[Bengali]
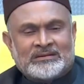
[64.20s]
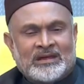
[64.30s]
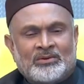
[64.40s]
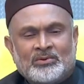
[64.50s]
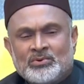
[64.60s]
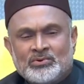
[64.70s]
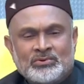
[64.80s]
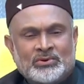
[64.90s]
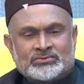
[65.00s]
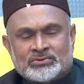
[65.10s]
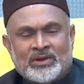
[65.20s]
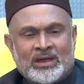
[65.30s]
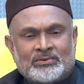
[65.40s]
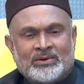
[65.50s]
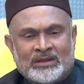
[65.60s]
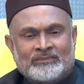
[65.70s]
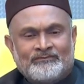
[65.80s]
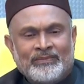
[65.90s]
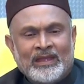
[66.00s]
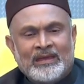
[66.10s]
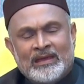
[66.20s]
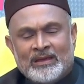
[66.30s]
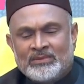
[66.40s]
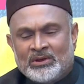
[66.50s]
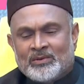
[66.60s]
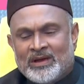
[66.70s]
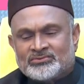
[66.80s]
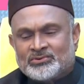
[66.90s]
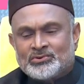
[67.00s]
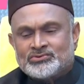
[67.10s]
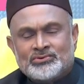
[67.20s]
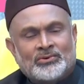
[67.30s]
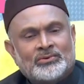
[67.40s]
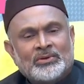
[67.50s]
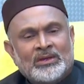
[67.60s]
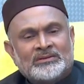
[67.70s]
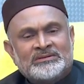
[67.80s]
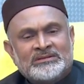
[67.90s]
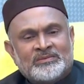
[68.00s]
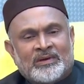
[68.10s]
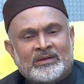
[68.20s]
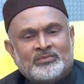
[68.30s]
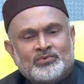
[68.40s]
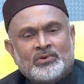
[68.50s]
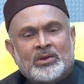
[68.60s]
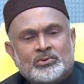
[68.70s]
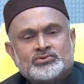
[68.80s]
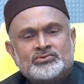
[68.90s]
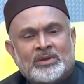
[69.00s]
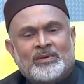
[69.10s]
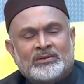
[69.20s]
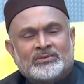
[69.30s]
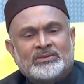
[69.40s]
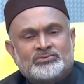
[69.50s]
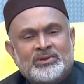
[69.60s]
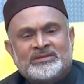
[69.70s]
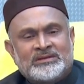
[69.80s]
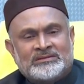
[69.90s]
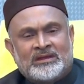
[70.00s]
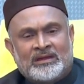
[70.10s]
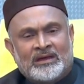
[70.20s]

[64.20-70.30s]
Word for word: টিটা গুণ নষ্ট না করে আপনি এরকম আস্ত রসুনও দিতে পারেন পুরা রসুনটা ভালো করে ধুয়ে দিয়ে দেন